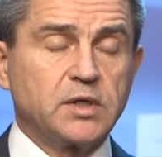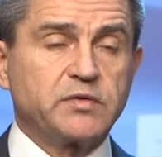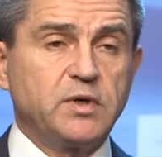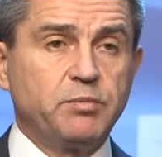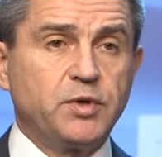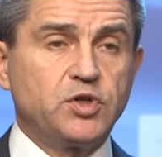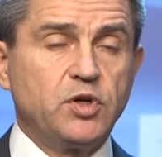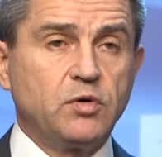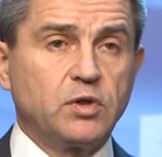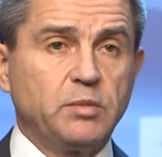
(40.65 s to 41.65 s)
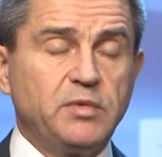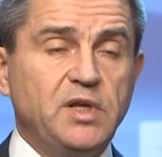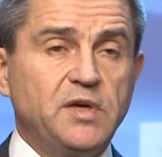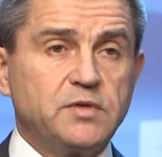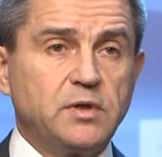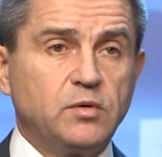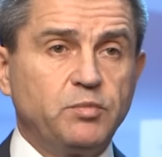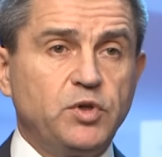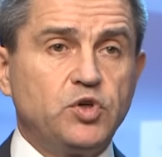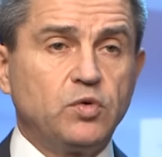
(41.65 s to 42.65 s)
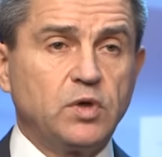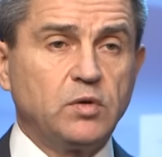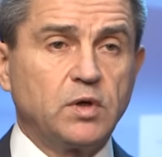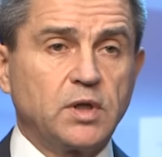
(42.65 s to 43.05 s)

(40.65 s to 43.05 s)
своим подчиненным Невзину, Пичугину,